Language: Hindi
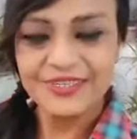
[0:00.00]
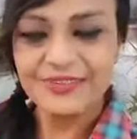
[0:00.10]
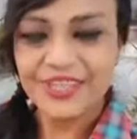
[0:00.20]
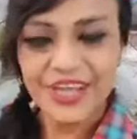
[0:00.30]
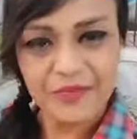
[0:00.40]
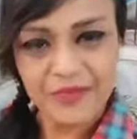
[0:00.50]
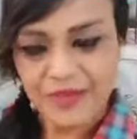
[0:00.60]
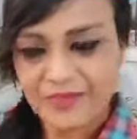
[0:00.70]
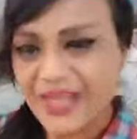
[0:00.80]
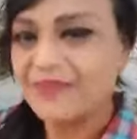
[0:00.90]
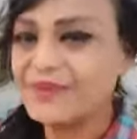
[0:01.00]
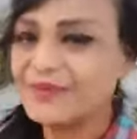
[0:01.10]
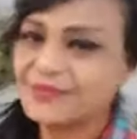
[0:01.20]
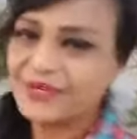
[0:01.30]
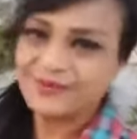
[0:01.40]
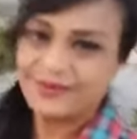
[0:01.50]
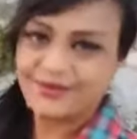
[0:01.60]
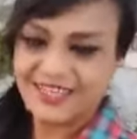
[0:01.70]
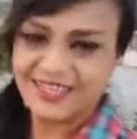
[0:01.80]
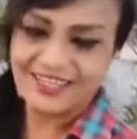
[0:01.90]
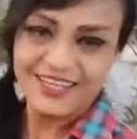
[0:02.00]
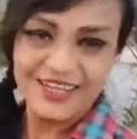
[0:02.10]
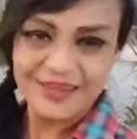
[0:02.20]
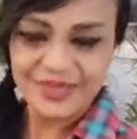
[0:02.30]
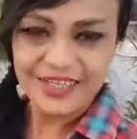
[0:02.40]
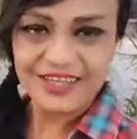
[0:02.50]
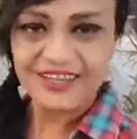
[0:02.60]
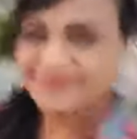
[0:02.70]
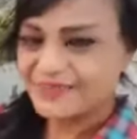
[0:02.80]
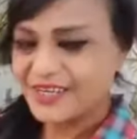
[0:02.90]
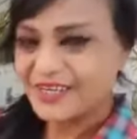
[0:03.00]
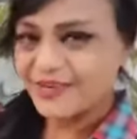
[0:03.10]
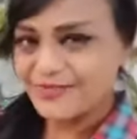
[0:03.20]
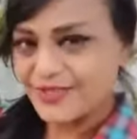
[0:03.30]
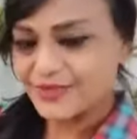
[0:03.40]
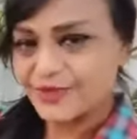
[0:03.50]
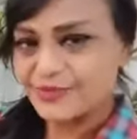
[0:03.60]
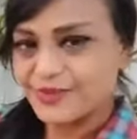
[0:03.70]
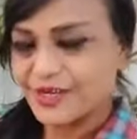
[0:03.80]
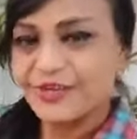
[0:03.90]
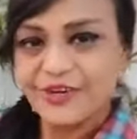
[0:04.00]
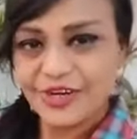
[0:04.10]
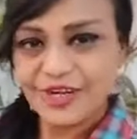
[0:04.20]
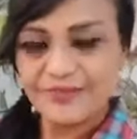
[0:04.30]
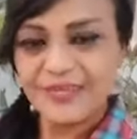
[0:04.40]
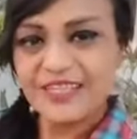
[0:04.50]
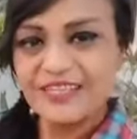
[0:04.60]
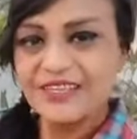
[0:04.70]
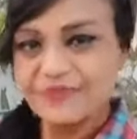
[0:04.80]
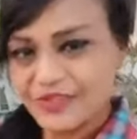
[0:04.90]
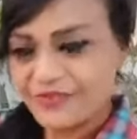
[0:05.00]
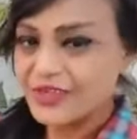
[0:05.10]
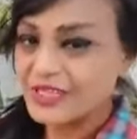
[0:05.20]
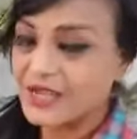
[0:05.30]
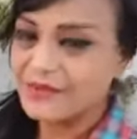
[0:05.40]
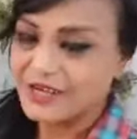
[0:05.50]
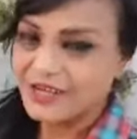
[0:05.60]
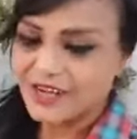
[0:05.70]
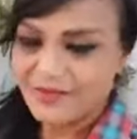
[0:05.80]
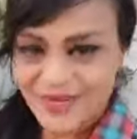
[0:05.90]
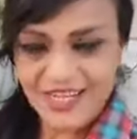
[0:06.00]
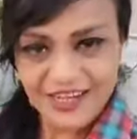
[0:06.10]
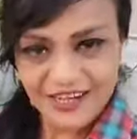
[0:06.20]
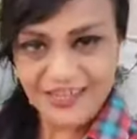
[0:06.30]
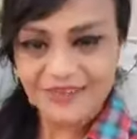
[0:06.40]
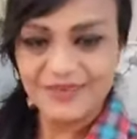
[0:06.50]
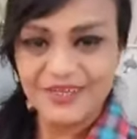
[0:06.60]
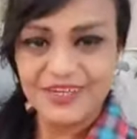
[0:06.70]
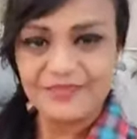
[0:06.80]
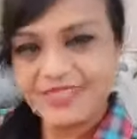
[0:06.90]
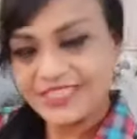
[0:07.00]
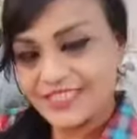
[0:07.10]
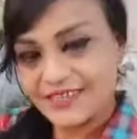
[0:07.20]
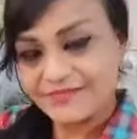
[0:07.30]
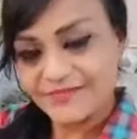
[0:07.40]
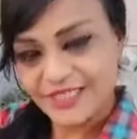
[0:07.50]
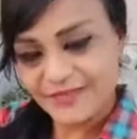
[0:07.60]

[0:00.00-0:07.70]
क्योंकि हमें अपने आप पर पूरा भरोसा है अपनी ताकत पर अपनी सोच पर और अपनी विद्वता पर अपनी अकल पर अपनी सम,